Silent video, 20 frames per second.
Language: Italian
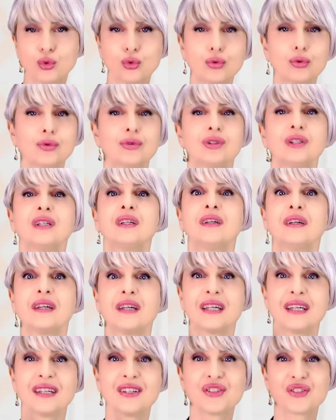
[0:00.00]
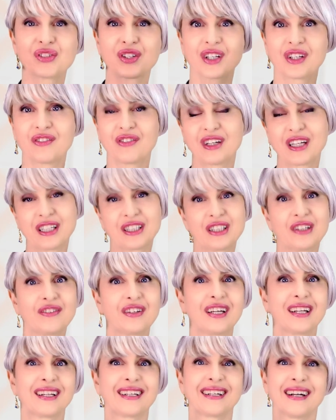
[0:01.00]
tutti
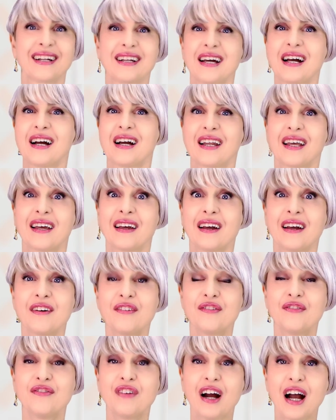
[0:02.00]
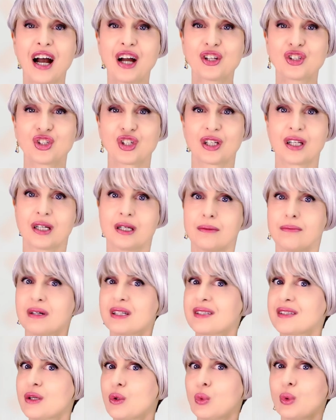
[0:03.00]
iscrivetevi al canale, è facile,
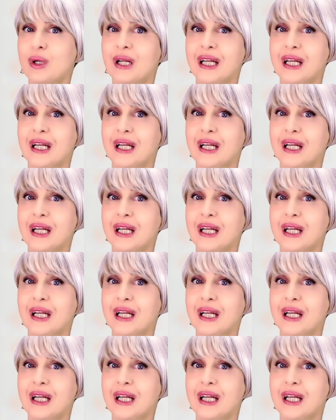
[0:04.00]
basta un